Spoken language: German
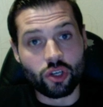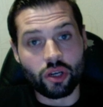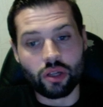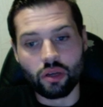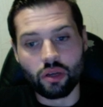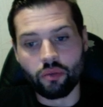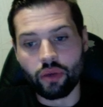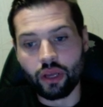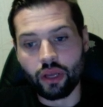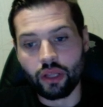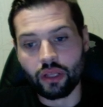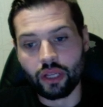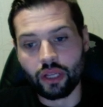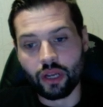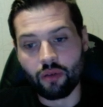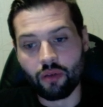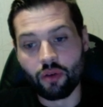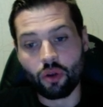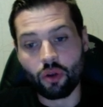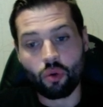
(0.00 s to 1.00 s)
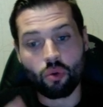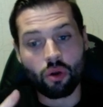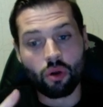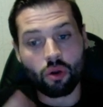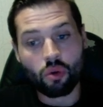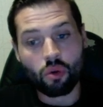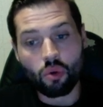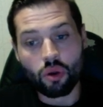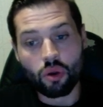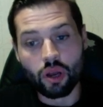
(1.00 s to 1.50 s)
Hathaway, dann habe ich
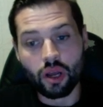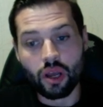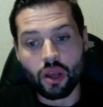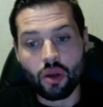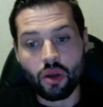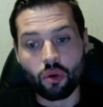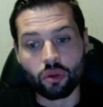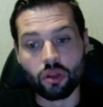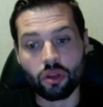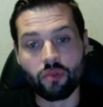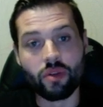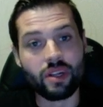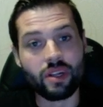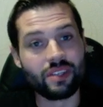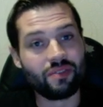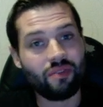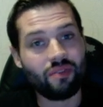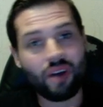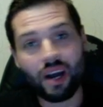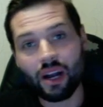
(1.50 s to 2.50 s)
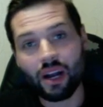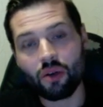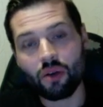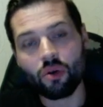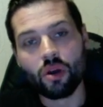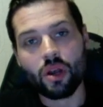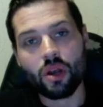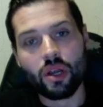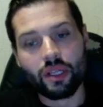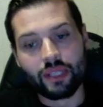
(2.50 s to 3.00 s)
Coca-Cola oder Wells Fargo.
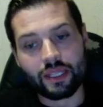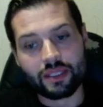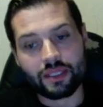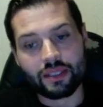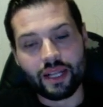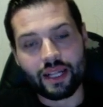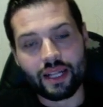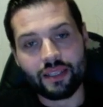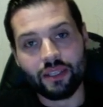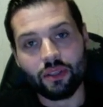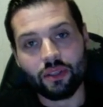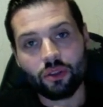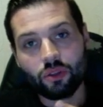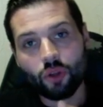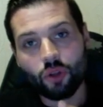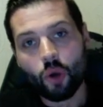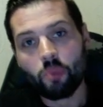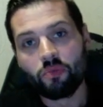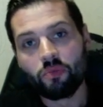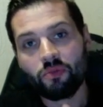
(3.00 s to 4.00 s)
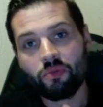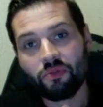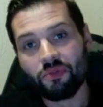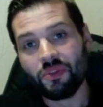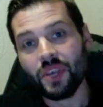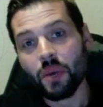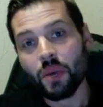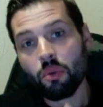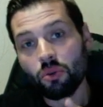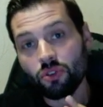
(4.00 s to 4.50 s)
Das sind halt die Top
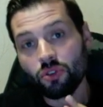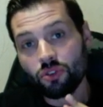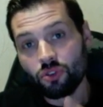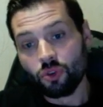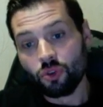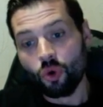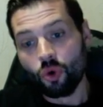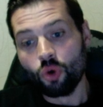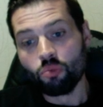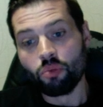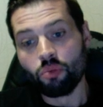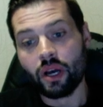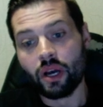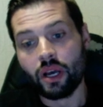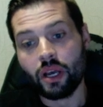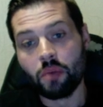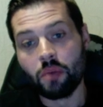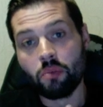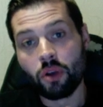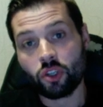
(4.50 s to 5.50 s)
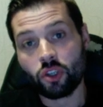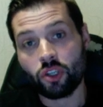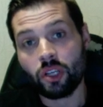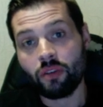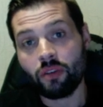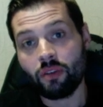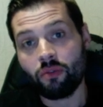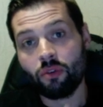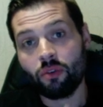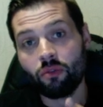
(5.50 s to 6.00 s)
4 Positionen bei Berkshire
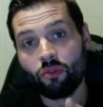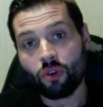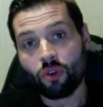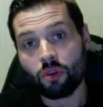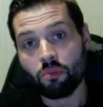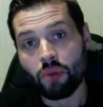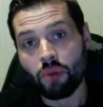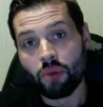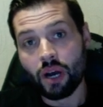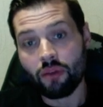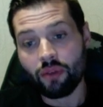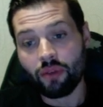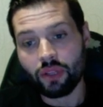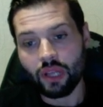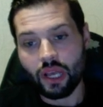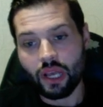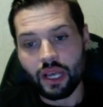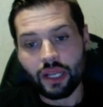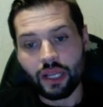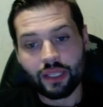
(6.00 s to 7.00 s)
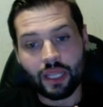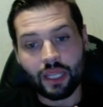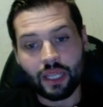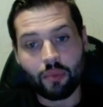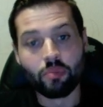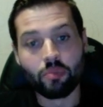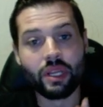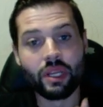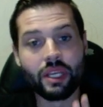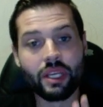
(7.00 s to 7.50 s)
Hathaway von Warren Buffett.
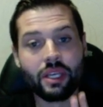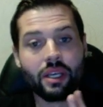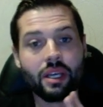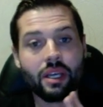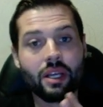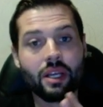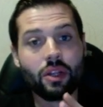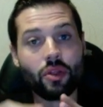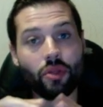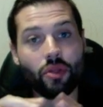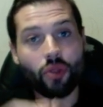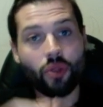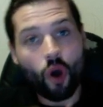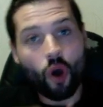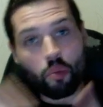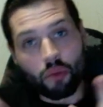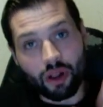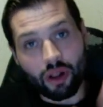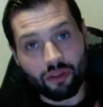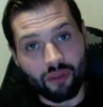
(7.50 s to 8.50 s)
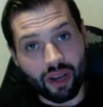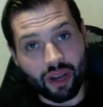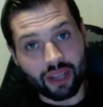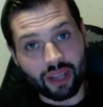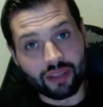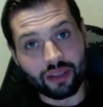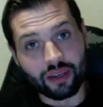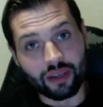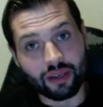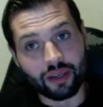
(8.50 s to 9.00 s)
Damit bin ich nochmal
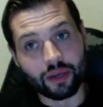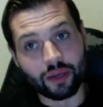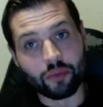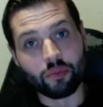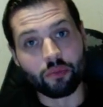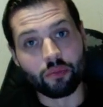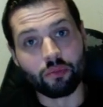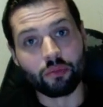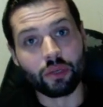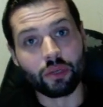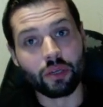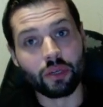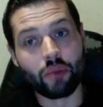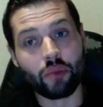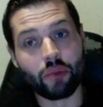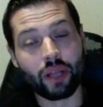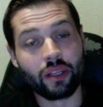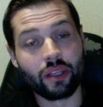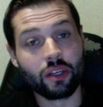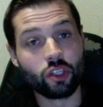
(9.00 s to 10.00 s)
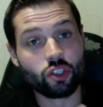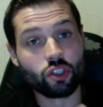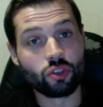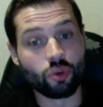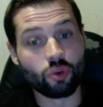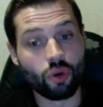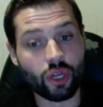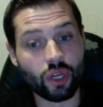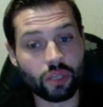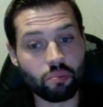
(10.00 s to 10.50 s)
weiter, ähm, weiter
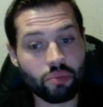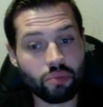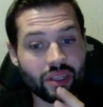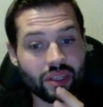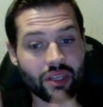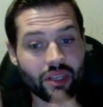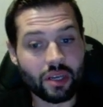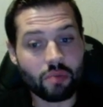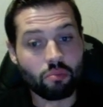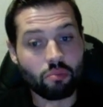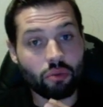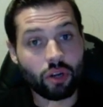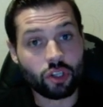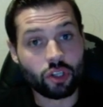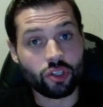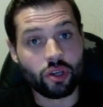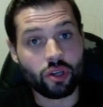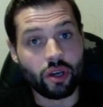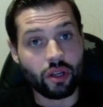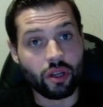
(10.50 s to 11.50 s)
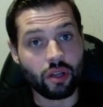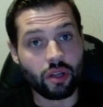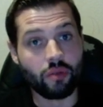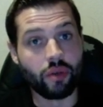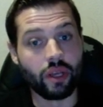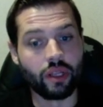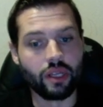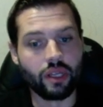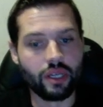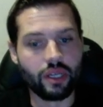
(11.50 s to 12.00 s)
gestreut mit Berkshire
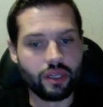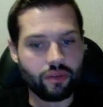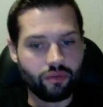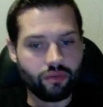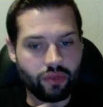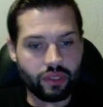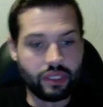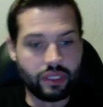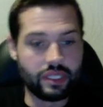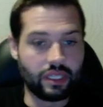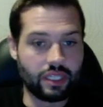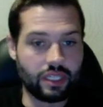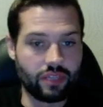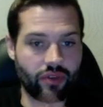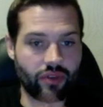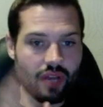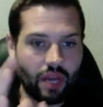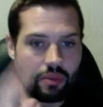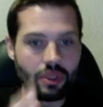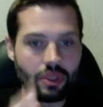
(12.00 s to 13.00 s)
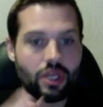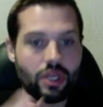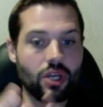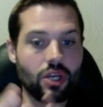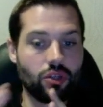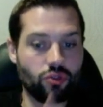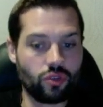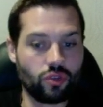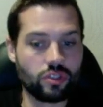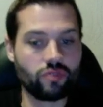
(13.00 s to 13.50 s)
Hathaway. Wie gesagt, deswegen habe ich,
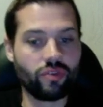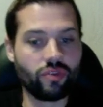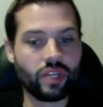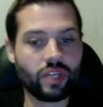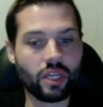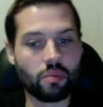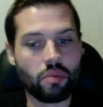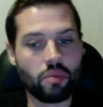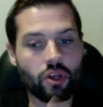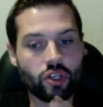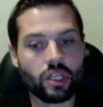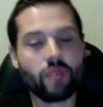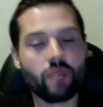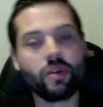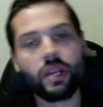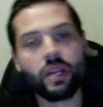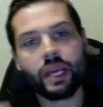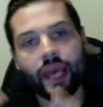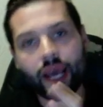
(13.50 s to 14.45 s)
sonst wenn ich Berkshire Hathaway nicht